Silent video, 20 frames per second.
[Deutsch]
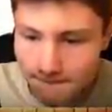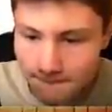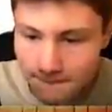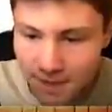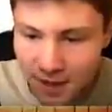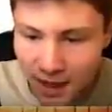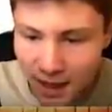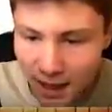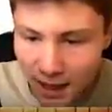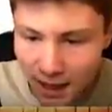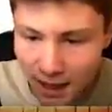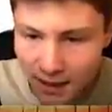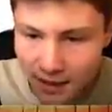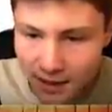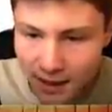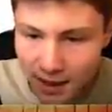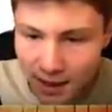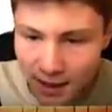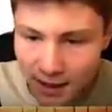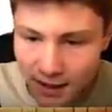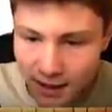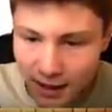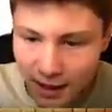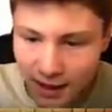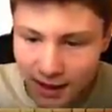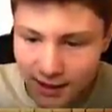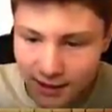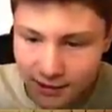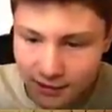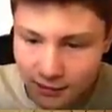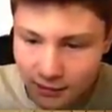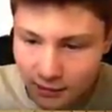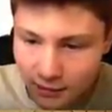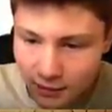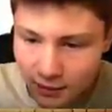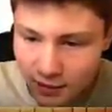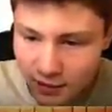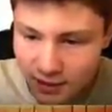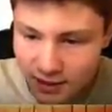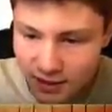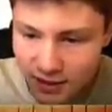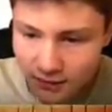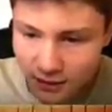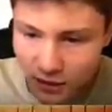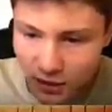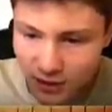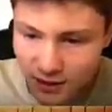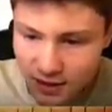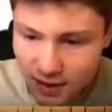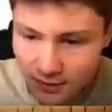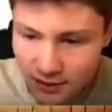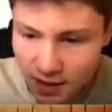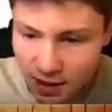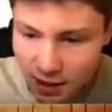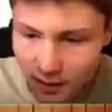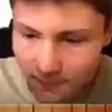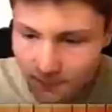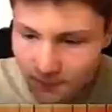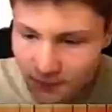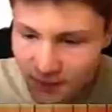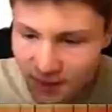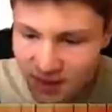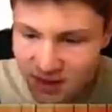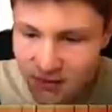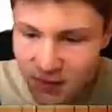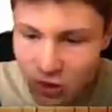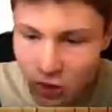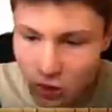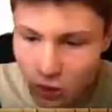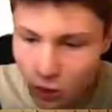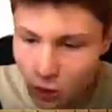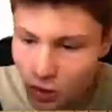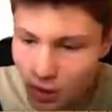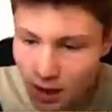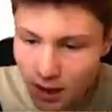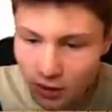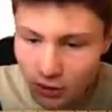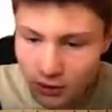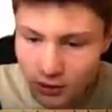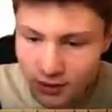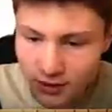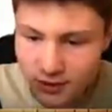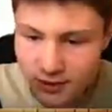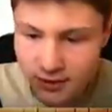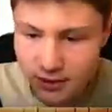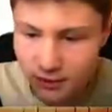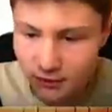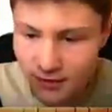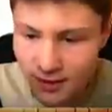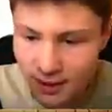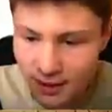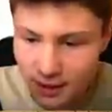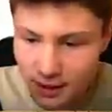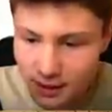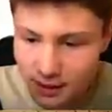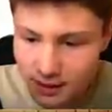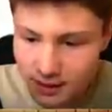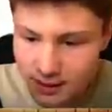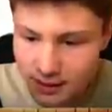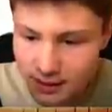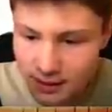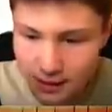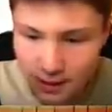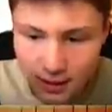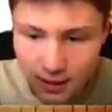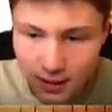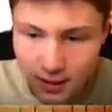Nein, nein, nein! Bin jemand noch hinter mir? Lass mich doch in Ruhe, Jungs und Mädels.